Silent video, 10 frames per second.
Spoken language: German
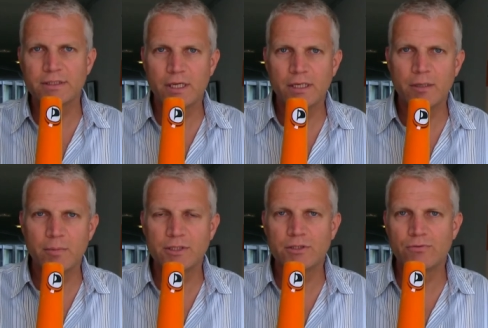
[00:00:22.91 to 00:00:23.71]
seine
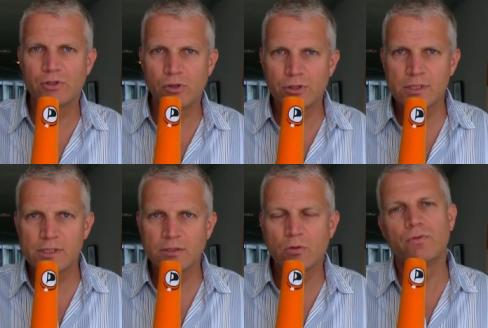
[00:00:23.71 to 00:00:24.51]
E-Mails zu
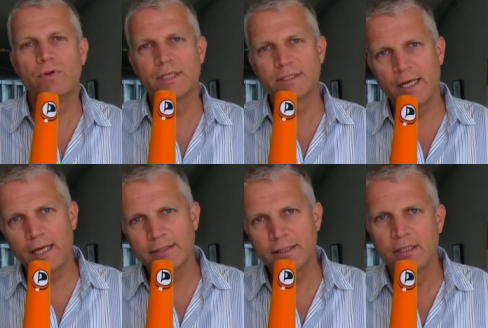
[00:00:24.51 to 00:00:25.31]
verschlüsseln und wie das
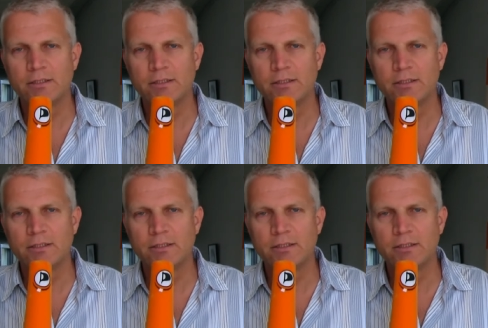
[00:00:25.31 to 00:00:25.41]
geht.